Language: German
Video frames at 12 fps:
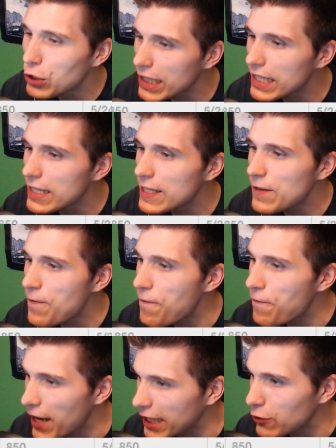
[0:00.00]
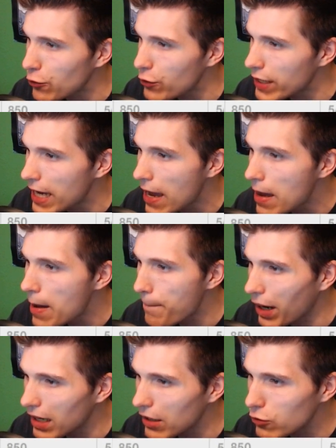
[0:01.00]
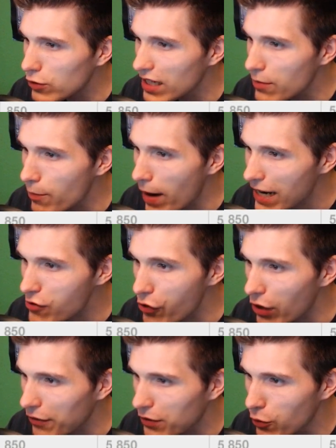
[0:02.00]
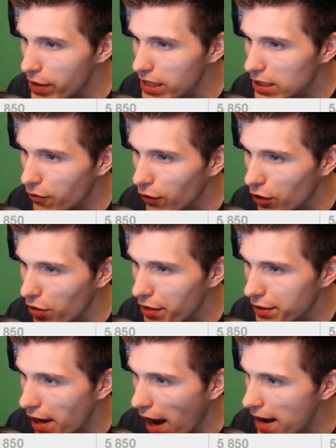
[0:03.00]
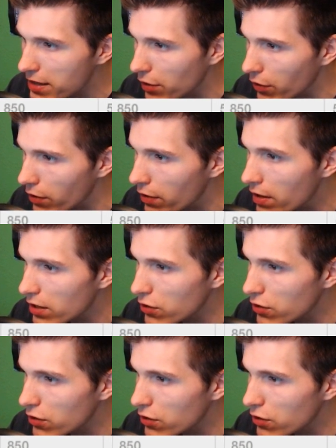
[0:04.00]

diesen Victory. Paluten Minecraft Quiz von The Dazer.